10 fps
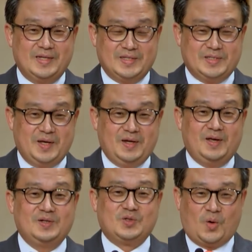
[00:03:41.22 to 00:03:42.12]
세
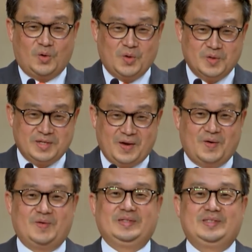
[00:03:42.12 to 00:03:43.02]
개를 적어
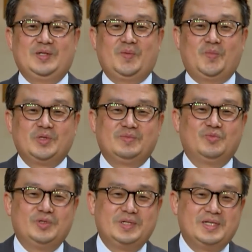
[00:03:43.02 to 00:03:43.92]
넣으세요. 시험
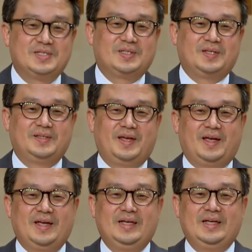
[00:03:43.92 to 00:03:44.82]
보신 분들이 있을 텐데
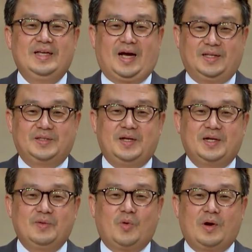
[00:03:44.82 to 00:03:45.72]

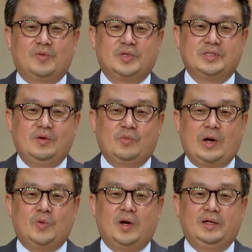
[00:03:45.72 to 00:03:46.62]
간단하게 뭐라고 그러죠?
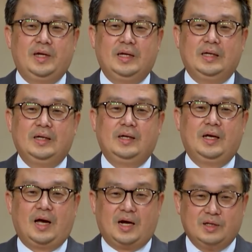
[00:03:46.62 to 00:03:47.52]
괄호 안에
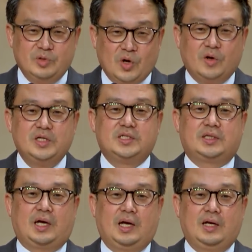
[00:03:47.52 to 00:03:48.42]
하나님은
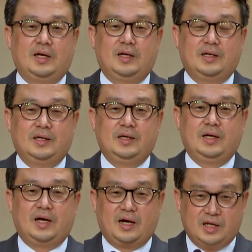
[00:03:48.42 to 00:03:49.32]
영이시다.
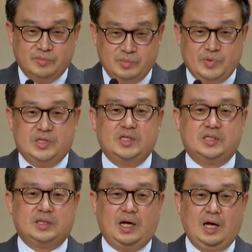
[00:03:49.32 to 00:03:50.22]
하나님은
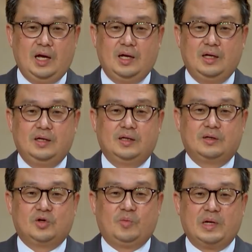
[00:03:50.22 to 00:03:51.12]
빛이시다.
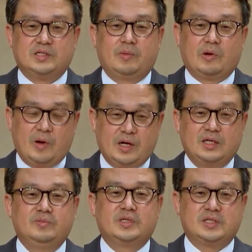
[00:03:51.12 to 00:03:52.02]
그리고 마지막으로
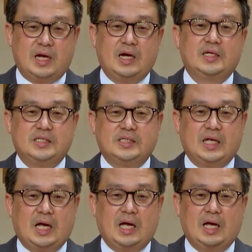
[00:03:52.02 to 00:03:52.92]
하나님은
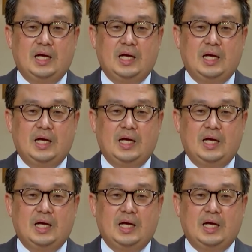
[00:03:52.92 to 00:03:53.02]
사랑이시다.